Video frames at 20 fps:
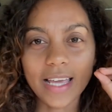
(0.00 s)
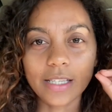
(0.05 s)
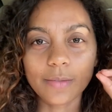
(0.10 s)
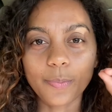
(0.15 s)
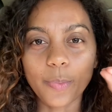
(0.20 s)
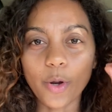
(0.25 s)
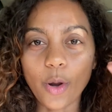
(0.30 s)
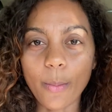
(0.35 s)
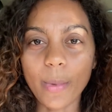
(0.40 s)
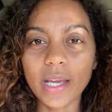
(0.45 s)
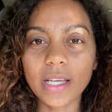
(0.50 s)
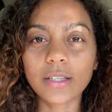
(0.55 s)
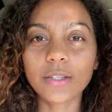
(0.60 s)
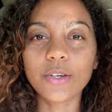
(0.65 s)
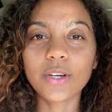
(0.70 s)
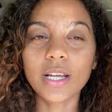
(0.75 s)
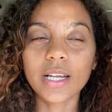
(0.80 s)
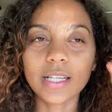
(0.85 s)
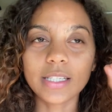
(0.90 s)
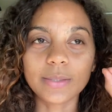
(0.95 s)
prometo
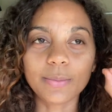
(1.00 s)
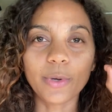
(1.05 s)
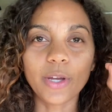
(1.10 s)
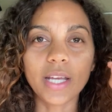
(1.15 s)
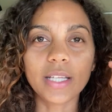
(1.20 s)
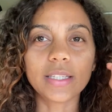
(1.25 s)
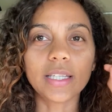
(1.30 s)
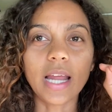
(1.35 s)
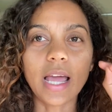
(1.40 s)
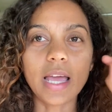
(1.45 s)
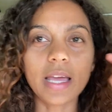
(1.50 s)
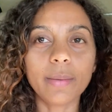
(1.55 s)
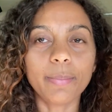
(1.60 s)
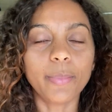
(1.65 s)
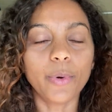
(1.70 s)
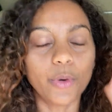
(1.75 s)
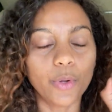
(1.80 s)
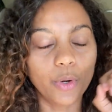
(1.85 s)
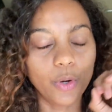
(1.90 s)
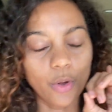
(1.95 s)
que les voy a traer
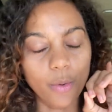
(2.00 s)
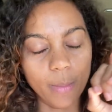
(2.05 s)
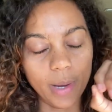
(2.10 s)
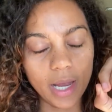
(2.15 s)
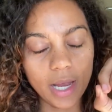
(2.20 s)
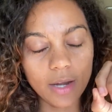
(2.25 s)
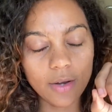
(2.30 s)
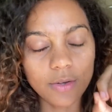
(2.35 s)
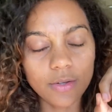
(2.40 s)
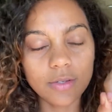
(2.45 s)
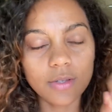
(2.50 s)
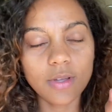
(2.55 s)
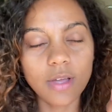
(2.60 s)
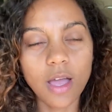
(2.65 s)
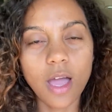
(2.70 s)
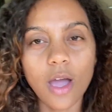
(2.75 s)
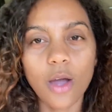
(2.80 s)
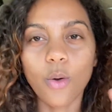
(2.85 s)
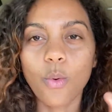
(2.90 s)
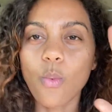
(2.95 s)
por lo menos
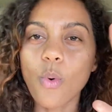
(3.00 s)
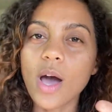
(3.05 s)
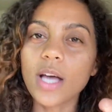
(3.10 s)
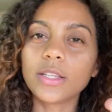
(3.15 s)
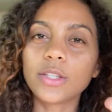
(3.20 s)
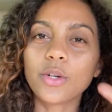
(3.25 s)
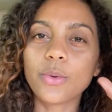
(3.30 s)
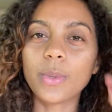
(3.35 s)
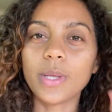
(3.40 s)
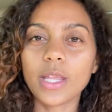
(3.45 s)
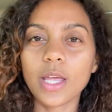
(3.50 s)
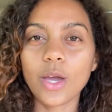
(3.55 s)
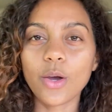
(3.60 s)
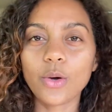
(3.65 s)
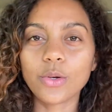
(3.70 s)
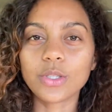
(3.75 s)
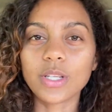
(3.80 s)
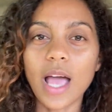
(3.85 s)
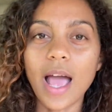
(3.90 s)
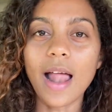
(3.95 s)
cuatro
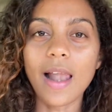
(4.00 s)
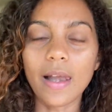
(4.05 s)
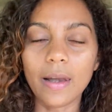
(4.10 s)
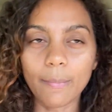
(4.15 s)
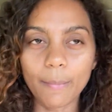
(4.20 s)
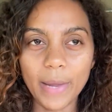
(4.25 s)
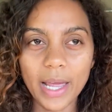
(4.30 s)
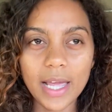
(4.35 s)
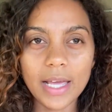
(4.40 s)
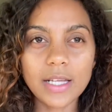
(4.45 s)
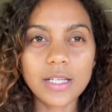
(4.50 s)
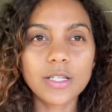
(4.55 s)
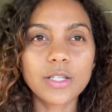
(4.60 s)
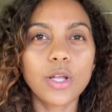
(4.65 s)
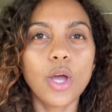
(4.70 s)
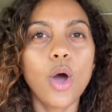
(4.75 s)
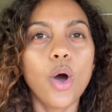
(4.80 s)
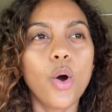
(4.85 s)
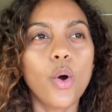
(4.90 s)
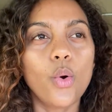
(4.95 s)
videos al mes,
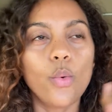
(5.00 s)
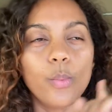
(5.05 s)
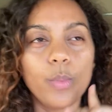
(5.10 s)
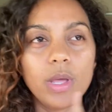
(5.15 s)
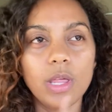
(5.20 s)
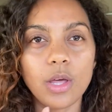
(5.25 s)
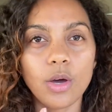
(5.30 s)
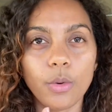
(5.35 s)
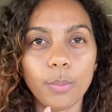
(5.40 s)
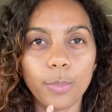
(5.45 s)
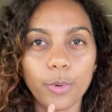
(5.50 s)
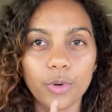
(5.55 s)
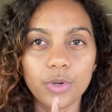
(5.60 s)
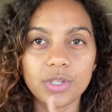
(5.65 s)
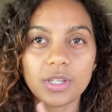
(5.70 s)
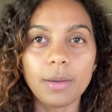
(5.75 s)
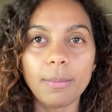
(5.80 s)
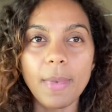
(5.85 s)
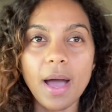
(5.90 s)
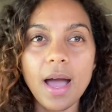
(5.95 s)
un video por
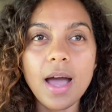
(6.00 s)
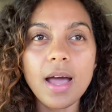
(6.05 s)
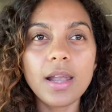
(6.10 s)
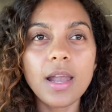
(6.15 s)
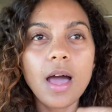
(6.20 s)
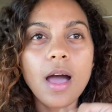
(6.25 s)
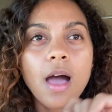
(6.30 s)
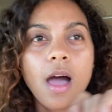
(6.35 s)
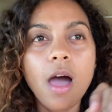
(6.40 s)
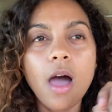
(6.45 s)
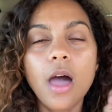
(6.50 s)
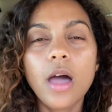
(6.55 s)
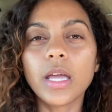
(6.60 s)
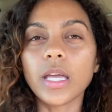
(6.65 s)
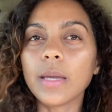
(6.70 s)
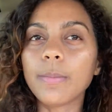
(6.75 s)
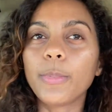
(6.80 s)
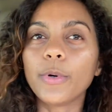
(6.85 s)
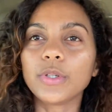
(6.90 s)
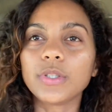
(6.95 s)
semana y
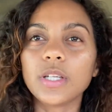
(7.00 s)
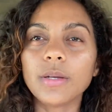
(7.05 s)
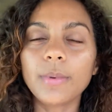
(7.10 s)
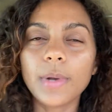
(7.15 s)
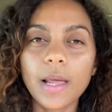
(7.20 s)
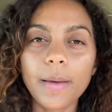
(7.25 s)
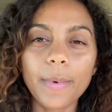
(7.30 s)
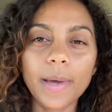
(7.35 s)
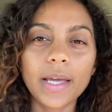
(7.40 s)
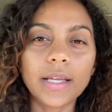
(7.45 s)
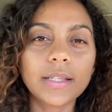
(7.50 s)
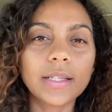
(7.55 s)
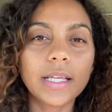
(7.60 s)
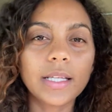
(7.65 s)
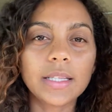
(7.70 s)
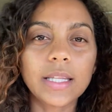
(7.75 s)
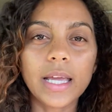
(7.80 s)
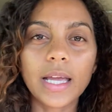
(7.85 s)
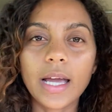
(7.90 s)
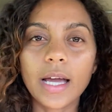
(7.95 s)
posiblemente
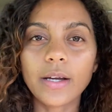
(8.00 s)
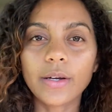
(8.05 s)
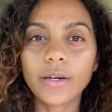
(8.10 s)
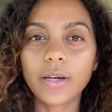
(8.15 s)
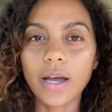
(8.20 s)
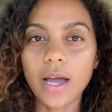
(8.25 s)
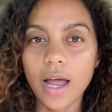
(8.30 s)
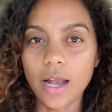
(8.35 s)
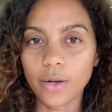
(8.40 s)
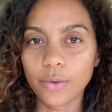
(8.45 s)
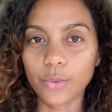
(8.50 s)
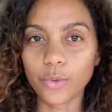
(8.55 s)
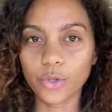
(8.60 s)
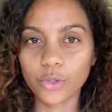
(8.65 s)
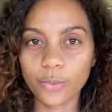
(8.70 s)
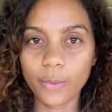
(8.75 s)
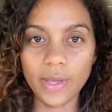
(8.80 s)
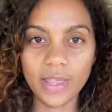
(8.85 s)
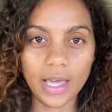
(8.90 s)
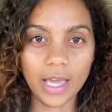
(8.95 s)
tengan algunos
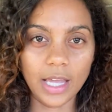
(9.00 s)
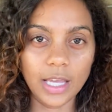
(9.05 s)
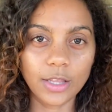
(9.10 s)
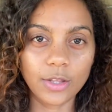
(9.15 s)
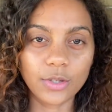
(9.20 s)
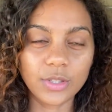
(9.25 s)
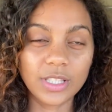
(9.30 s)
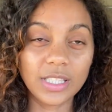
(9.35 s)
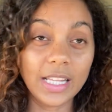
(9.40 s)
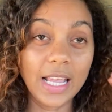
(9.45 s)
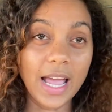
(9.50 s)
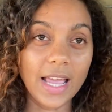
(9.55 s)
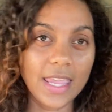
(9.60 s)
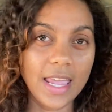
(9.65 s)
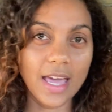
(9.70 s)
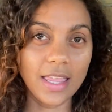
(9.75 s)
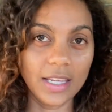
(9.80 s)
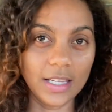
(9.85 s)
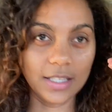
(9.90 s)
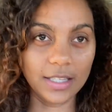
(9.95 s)
videitos de
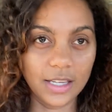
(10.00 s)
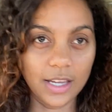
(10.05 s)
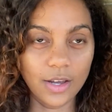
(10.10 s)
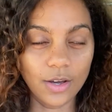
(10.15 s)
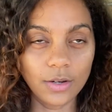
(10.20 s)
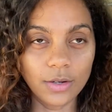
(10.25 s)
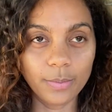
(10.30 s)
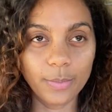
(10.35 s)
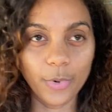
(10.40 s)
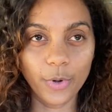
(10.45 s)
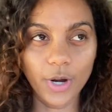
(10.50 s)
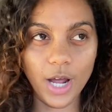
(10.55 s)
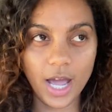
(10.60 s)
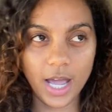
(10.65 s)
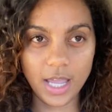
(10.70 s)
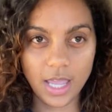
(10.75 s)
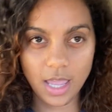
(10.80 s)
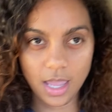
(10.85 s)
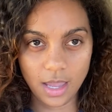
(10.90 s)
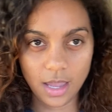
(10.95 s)
añadición por
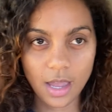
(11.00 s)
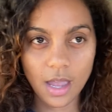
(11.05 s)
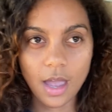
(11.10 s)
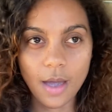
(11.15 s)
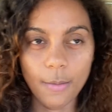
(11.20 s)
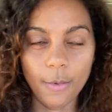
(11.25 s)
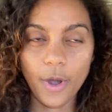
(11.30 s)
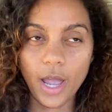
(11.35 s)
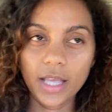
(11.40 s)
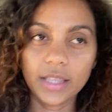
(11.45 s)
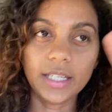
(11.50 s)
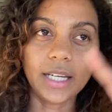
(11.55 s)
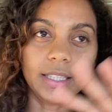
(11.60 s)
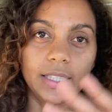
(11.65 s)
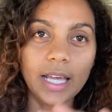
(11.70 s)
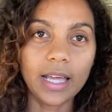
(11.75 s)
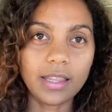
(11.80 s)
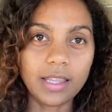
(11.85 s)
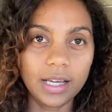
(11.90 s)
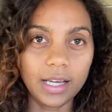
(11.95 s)
ahí. Voy a
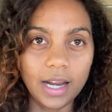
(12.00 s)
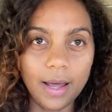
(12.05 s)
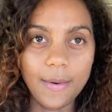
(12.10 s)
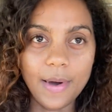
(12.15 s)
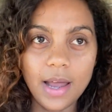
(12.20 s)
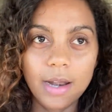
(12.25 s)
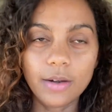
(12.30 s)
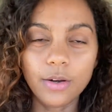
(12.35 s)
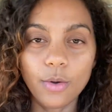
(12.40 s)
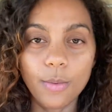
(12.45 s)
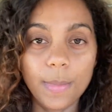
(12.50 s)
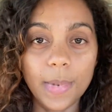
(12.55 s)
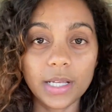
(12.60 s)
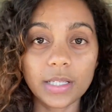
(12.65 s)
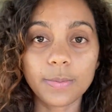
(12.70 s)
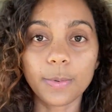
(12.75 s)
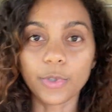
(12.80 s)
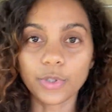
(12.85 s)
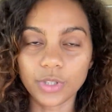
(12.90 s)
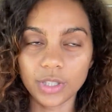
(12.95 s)
tratar de grabar lo más
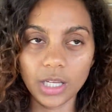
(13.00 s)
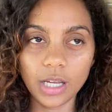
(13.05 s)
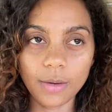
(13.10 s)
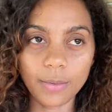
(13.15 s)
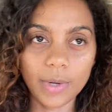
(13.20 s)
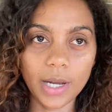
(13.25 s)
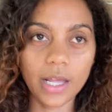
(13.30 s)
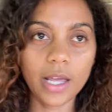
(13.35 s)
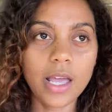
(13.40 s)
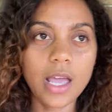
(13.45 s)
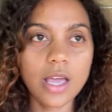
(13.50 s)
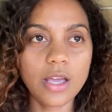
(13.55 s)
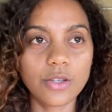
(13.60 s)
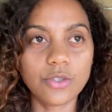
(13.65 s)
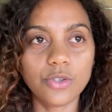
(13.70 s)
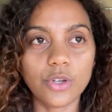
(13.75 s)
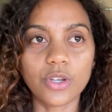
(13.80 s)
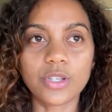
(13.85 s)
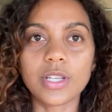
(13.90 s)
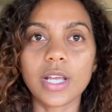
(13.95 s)
posible.
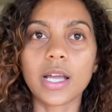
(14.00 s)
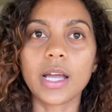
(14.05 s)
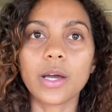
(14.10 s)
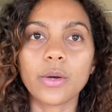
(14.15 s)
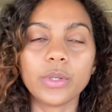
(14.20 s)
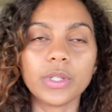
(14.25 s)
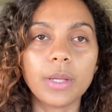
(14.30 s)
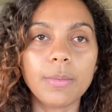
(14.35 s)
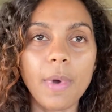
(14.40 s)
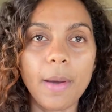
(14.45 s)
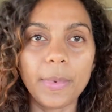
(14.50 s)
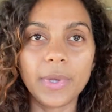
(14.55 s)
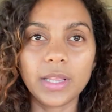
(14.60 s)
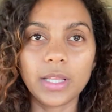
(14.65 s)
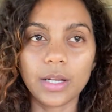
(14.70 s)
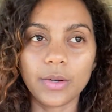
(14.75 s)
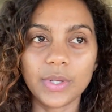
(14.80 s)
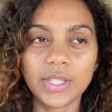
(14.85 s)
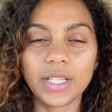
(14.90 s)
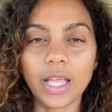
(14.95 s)
Yo sé que últimamente
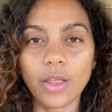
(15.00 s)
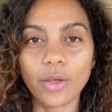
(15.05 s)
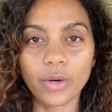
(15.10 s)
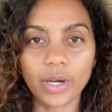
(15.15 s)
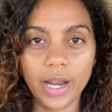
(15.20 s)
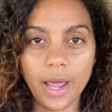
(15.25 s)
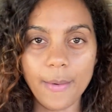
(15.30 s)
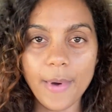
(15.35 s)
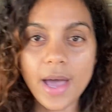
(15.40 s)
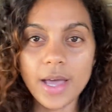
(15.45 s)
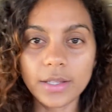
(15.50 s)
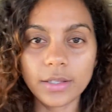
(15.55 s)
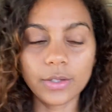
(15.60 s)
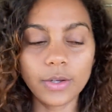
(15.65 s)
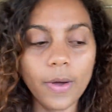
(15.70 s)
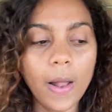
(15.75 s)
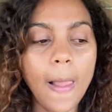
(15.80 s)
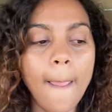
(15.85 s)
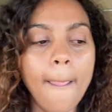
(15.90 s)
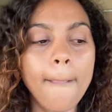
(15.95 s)
no he estado grabando,
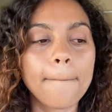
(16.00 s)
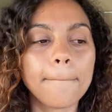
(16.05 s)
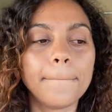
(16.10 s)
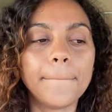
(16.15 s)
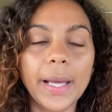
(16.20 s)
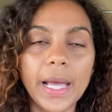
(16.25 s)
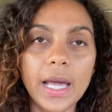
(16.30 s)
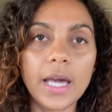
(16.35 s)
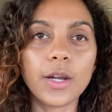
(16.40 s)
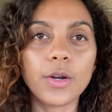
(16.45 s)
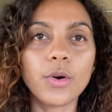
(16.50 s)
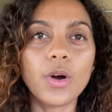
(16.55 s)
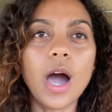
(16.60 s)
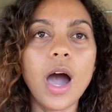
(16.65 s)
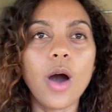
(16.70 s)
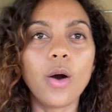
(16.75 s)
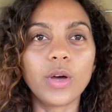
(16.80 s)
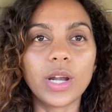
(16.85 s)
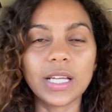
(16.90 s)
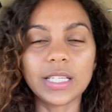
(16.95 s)
pero
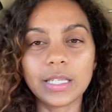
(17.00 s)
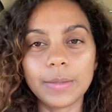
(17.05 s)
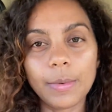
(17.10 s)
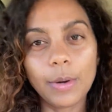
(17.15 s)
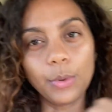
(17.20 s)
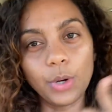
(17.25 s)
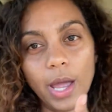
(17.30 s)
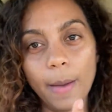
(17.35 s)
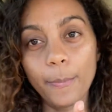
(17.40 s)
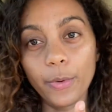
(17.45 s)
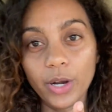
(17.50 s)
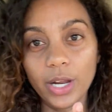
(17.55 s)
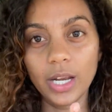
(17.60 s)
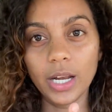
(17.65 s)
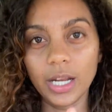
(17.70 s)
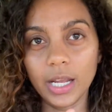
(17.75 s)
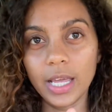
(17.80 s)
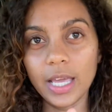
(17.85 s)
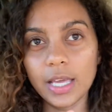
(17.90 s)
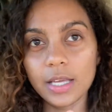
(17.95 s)
ahora sí me voy a poner
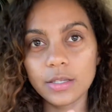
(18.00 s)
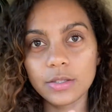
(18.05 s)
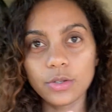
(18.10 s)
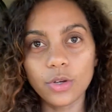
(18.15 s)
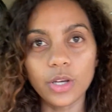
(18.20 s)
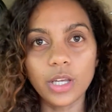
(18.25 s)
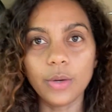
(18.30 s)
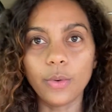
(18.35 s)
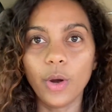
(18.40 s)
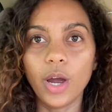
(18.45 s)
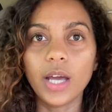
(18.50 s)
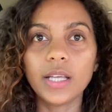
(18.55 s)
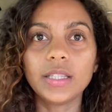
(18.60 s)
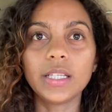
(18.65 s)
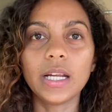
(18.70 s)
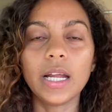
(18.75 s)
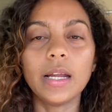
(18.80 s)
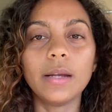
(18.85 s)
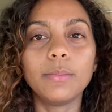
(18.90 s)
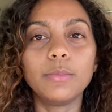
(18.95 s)
en eso y voy a
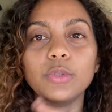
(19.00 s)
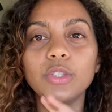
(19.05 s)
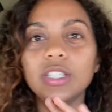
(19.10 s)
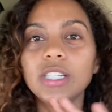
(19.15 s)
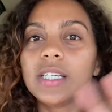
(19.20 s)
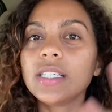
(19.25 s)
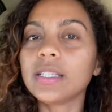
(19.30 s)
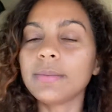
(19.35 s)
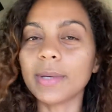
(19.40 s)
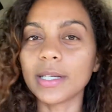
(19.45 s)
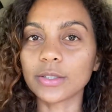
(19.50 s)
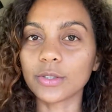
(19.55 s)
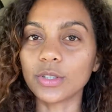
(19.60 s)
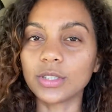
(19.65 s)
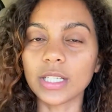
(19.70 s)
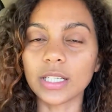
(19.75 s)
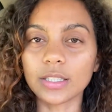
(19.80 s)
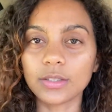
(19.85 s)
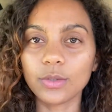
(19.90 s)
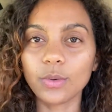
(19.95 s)
traer muchísimas
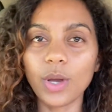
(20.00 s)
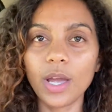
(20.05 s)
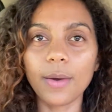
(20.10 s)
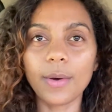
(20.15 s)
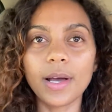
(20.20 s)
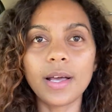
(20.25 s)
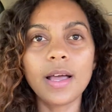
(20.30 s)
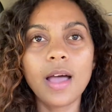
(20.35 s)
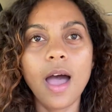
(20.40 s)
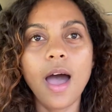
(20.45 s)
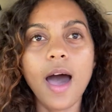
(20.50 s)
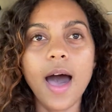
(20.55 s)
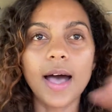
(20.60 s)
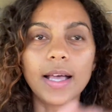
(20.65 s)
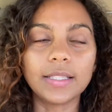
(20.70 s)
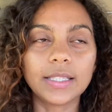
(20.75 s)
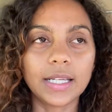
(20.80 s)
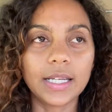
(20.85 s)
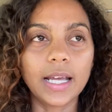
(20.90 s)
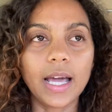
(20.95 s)
cosas nuevas
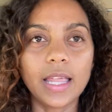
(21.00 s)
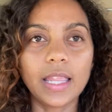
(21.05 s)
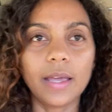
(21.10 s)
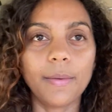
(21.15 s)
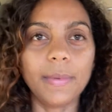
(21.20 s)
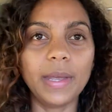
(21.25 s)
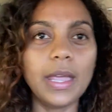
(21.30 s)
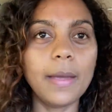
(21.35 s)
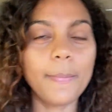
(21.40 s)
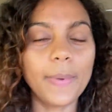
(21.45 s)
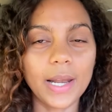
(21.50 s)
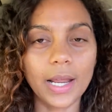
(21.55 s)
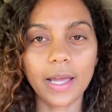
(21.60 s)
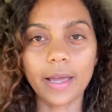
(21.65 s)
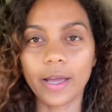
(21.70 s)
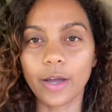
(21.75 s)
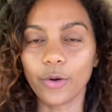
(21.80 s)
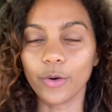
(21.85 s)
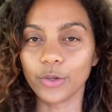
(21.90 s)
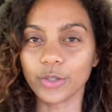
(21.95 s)
acerca de mí para que
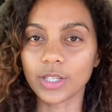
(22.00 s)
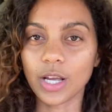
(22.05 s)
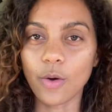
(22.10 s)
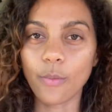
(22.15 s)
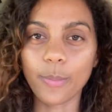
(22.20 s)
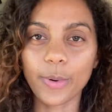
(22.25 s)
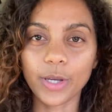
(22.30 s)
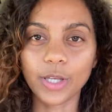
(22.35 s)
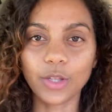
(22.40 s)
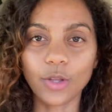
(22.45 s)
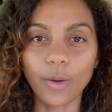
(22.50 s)
conozca un poquito